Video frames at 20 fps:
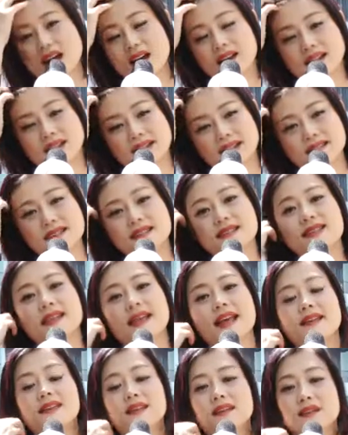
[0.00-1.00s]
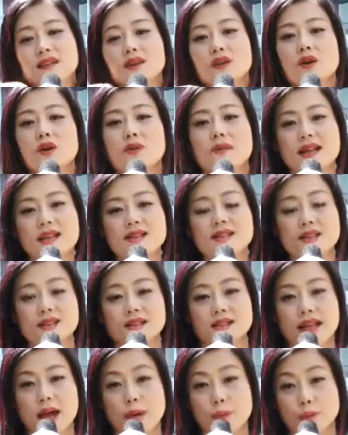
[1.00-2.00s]
2014年呢能够完
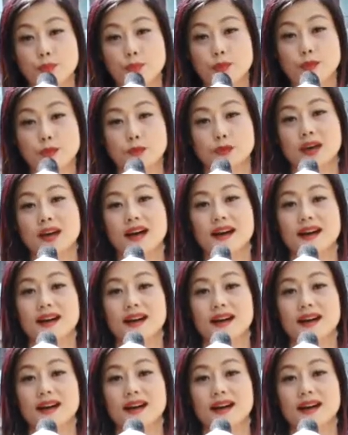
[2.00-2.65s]
成两部